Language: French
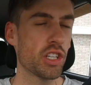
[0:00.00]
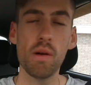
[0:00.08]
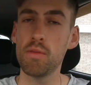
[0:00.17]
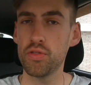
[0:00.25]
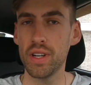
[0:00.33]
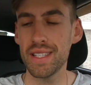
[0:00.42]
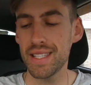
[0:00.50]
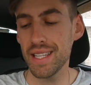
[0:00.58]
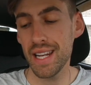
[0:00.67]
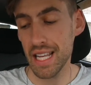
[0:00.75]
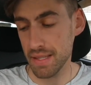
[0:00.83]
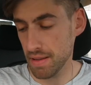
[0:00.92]
Comme je vous l'ai dit
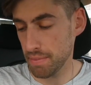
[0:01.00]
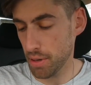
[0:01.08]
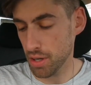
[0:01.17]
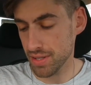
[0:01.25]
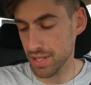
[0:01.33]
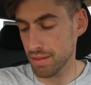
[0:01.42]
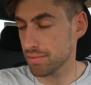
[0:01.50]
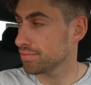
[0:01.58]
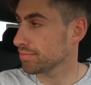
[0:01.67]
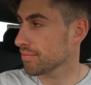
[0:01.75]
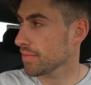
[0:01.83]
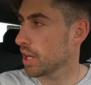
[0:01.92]
la semaine passée,
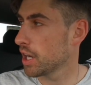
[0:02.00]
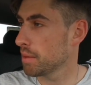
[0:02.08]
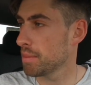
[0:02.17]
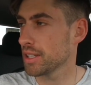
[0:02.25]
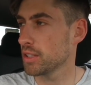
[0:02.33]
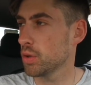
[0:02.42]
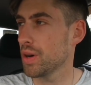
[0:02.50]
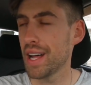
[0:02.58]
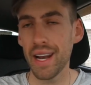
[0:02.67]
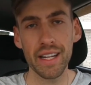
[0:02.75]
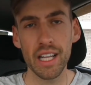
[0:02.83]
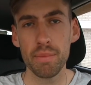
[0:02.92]
le McDo
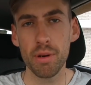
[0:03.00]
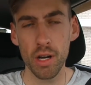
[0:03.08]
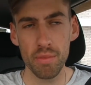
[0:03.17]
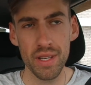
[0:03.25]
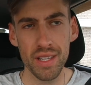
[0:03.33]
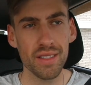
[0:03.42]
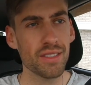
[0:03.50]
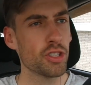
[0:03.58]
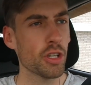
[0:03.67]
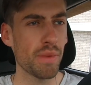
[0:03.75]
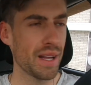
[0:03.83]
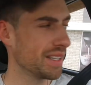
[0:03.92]
allait être le premier
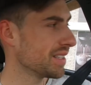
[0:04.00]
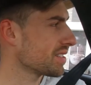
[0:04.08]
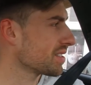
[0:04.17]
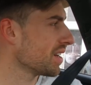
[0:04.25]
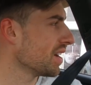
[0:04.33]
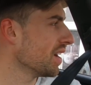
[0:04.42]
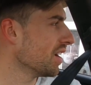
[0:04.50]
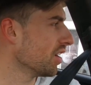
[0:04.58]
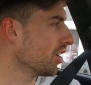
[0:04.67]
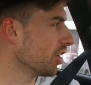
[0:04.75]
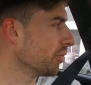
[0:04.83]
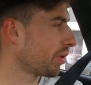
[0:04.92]
sur ma liste
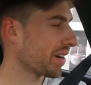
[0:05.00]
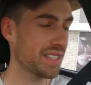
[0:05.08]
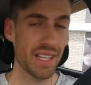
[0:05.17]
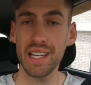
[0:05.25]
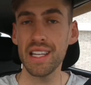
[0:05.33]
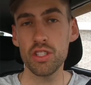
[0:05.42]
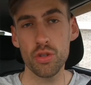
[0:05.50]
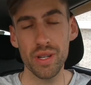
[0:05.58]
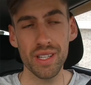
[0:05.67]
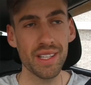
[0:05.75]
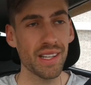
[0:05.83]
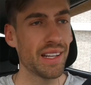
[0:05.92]
euh, pour essayer les
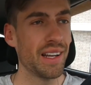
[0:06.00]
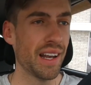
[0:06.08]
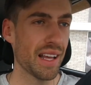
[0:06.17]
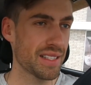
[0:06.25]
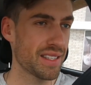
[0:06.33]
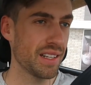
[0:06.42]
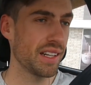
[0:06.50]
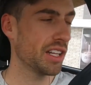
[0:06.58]
drinks glacés,